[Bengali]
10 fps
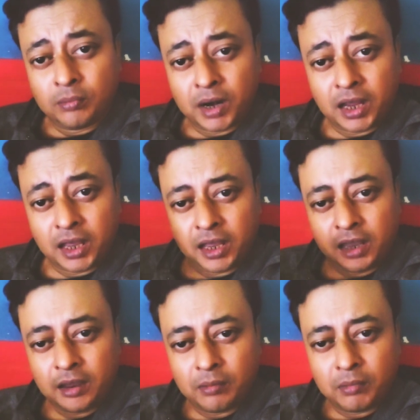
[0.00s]
মানে
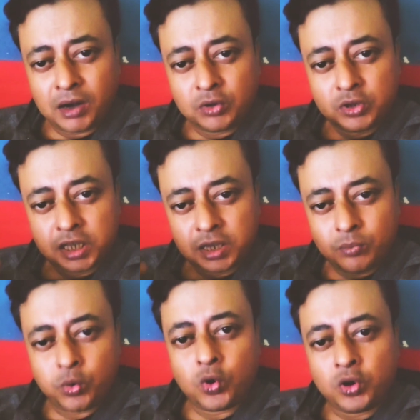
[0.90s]
মানুষ যাতে
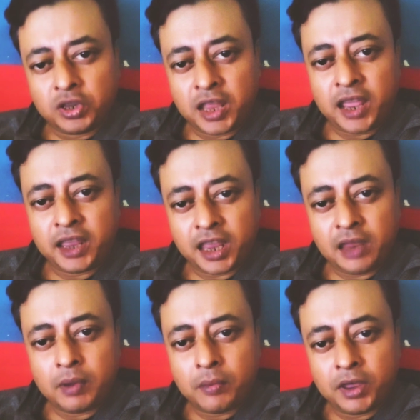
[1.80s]
ভোট দেয়
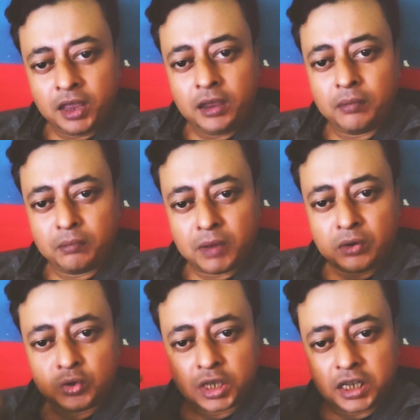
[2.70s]
এইভাবে
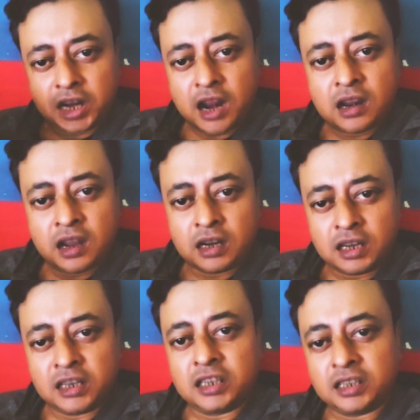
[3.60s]
মানুষকে টানা আর
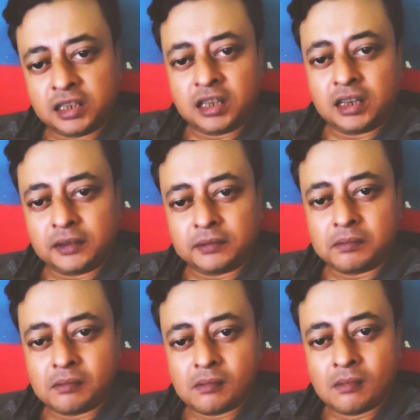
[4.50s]
কি নিজের দিকে
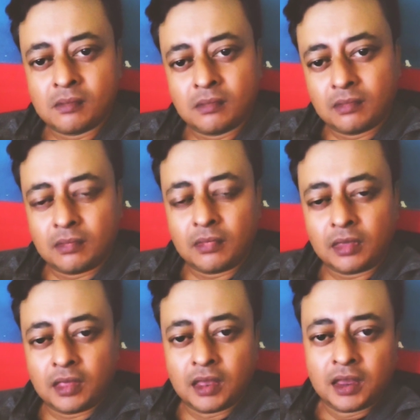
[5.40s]
হুম
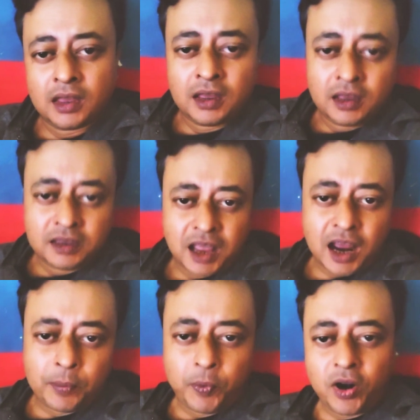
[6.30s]

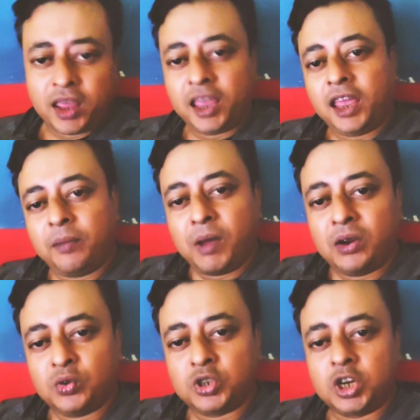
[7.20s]
তারপরে
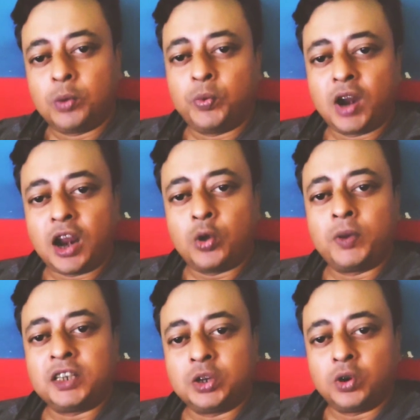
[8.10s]
মানুষের ওপর আরো
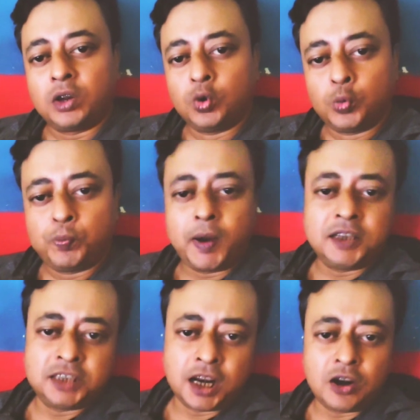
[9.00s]
বেশি করে লুটপাট
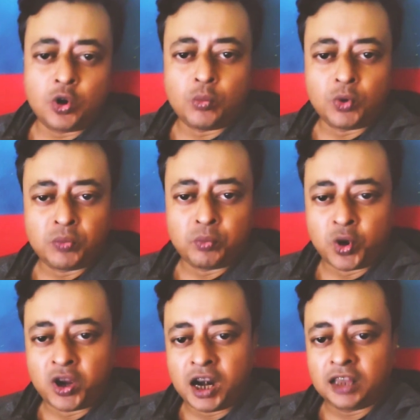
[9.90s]
চালানো
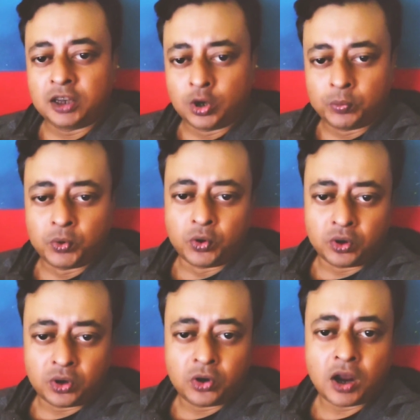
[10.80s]
মহিলাদের ওপর
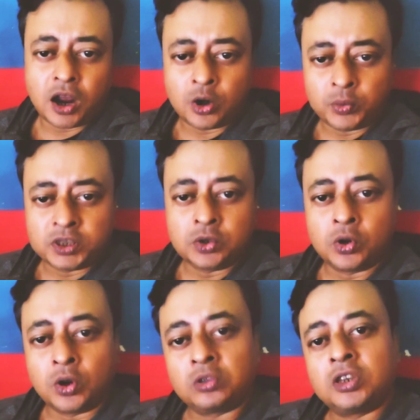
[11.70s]
আরো বেশি
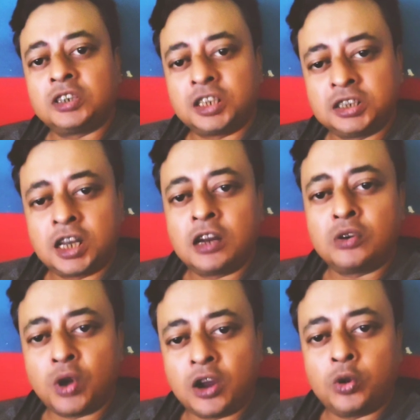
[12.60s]
করে অত্যাচার
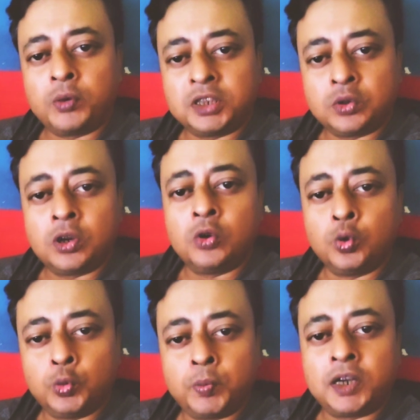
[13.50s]
চালানো আরো বেশি করে
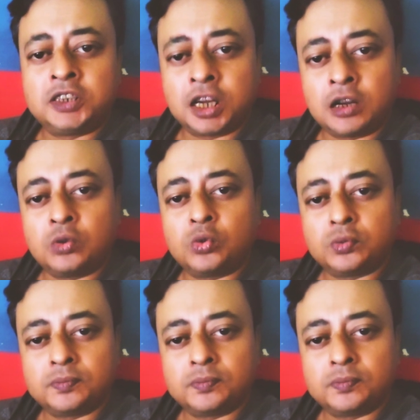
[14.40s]
লুটপাট চালানো